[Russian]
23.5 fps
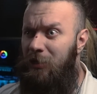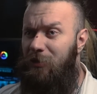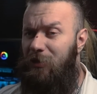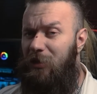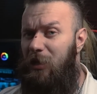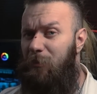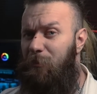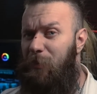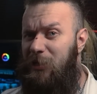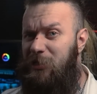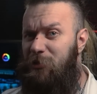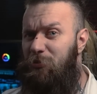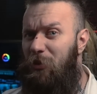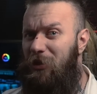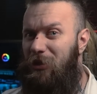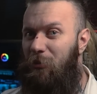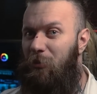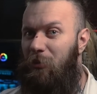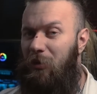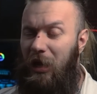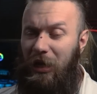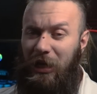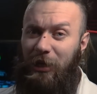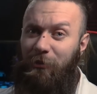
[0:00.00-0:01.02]
и
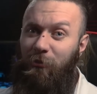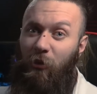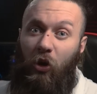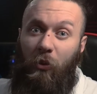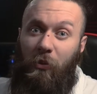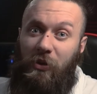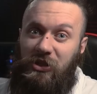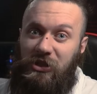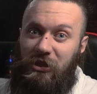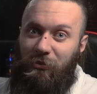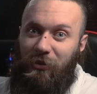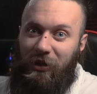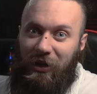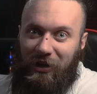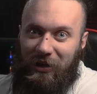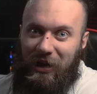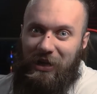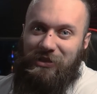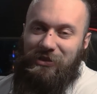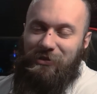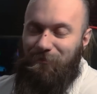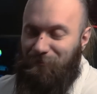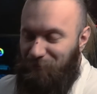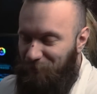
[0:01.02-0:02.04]
посмотрим, каким образом
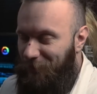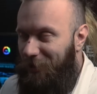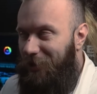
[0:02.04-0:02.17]
крас...